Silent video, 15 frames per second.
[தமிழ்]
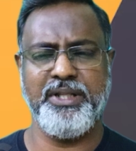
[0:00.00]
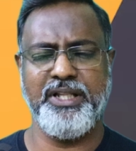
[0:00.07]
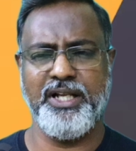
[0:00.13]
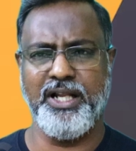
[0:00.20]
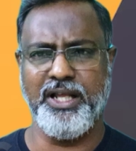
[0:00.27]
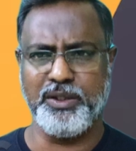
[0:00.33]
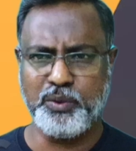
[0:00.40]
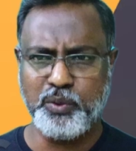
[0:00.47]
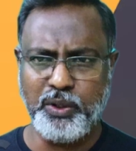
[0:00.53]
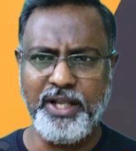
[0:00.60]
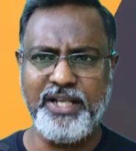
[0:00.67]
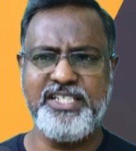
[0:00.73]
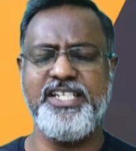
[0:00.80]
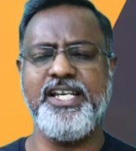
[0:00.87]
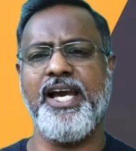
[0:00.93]
பார்த்திங்கன்னா
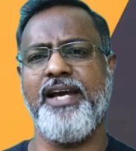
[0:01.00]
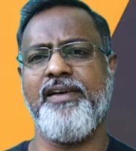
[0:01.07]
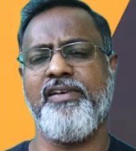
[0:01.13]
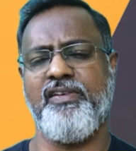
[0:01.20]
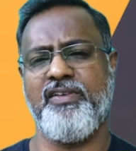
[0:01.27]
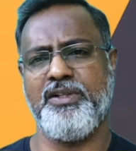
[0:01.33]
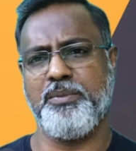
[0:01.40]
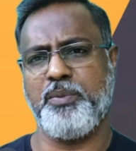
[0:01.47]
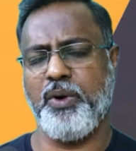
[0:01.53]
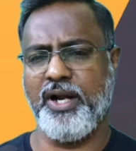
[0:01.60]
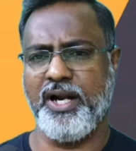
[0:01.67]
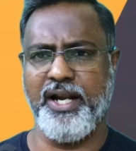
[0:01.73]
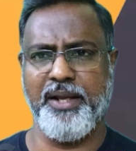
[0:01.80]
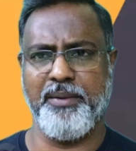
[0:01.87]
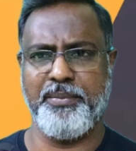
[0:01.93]
தொடர்ச்சியாக இவர் வந்து
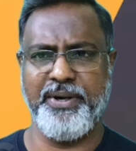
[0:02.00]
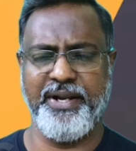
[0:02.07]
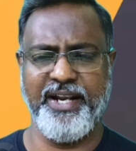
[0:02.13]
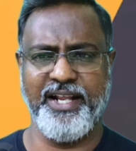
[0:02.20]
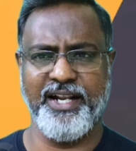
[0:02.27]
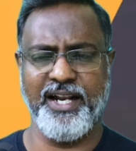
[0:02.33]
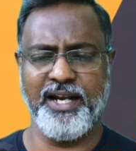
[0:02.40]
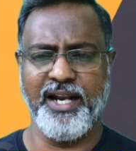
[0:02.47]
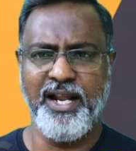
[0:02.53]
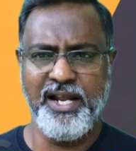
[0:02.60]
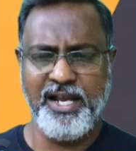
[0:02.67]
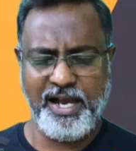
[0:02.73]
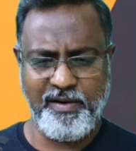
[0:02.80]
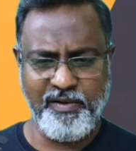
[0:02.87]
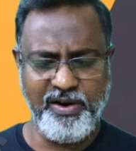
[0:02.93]
புறக்கணிக்கப்பட்டிருக்கிறார்
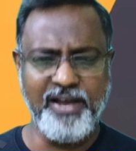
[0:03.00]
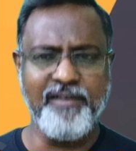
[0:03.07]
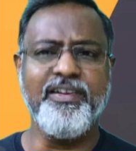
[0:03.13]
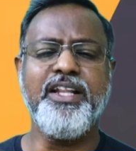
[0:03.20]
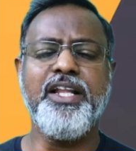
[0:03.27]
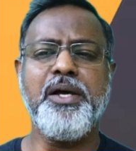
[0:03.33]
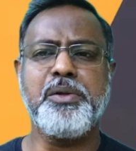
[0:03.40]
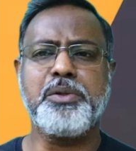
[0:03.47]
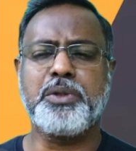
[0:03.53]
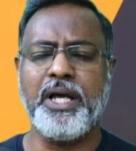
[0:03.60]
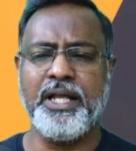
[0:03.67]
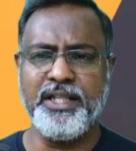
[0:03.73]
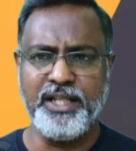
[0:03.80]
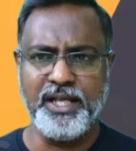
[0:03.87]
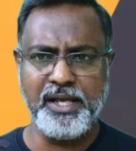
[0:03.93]
அவருக்கு வந்து
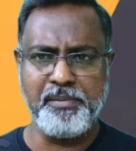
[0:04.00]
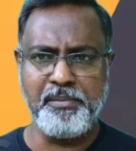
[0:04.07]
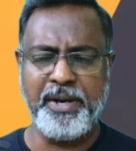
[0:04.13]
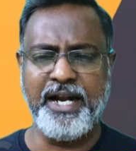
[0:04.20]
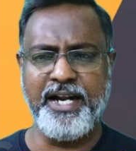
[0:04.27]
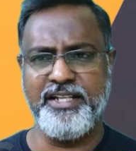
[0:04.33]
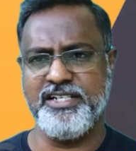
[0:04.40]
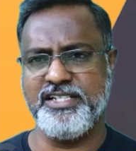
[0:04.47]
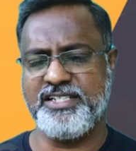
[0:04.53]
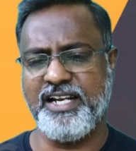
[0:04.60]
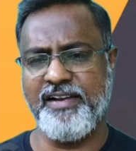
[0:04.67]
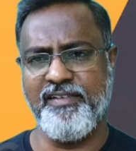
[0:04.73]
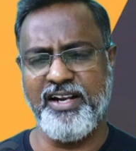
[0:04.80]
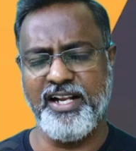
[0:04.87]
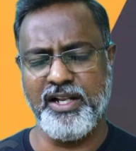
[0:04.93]
அந்த மேனேஜர்ஸ்
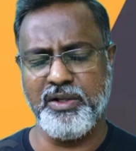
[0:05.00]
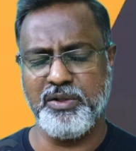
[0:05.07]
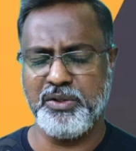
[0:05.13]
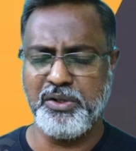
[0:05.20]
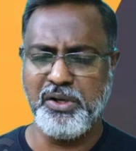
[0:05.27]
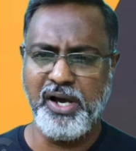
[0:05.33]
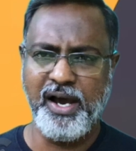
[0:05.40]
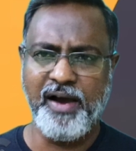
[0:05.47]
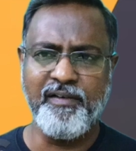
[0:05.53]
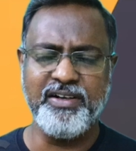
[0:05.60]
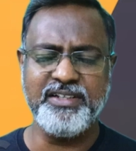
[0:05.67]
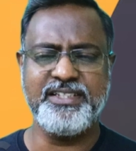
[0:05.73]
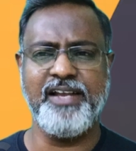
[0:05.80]
லெவலில் இருந்தோ அவங்க